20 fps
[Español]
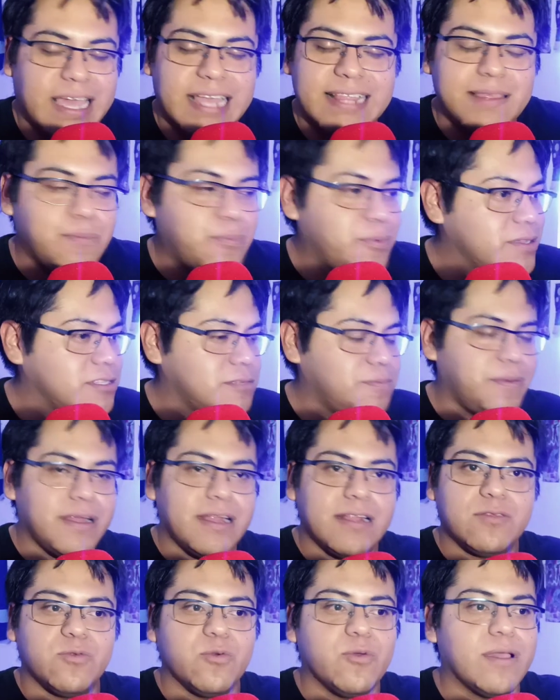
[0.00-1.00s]
¿Qué te puedes
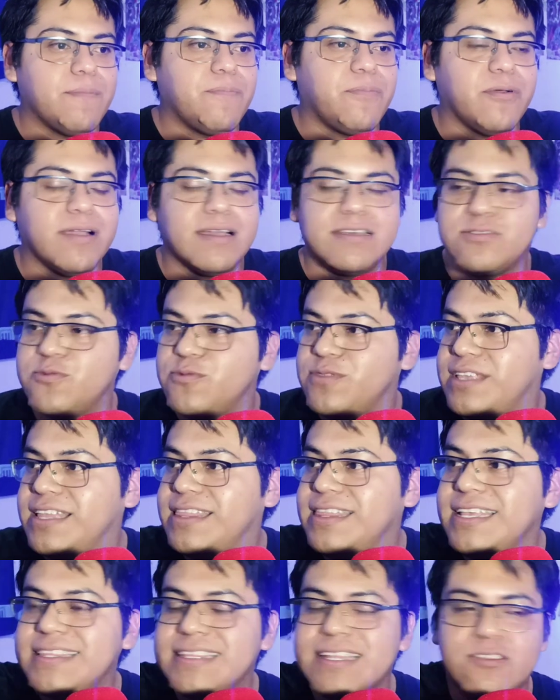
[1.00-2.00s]
esperar tú que pongas tu
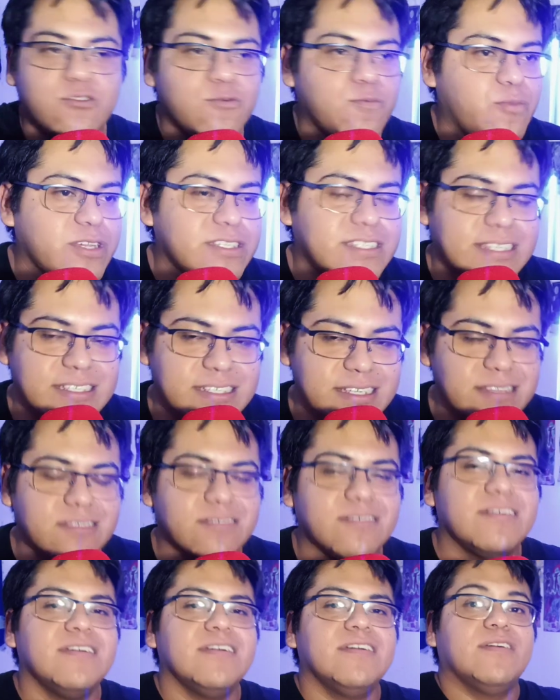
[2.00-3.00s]
tiendita, tu
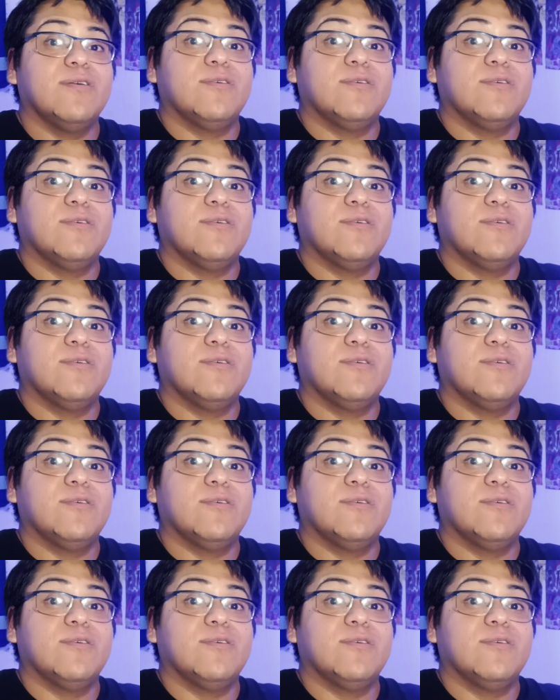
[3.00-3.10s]
puestecito?